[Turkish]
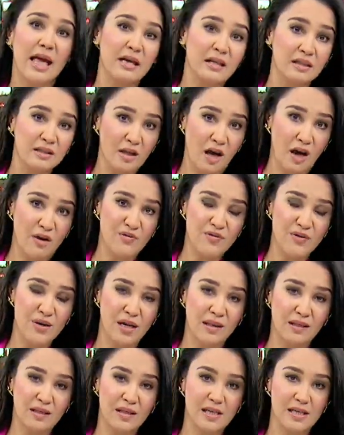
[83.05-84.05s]
e, gıda
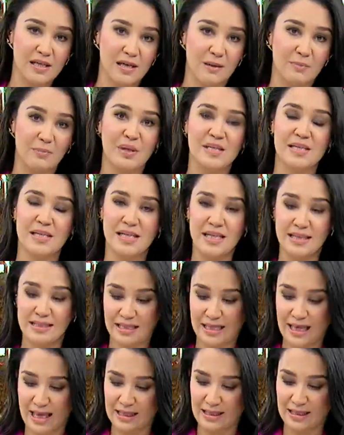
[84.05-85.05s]
fiyatları, pazar
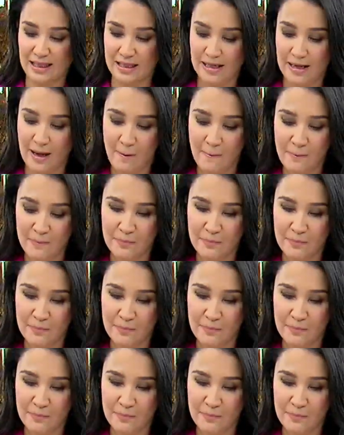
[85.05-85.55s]
etiketleri.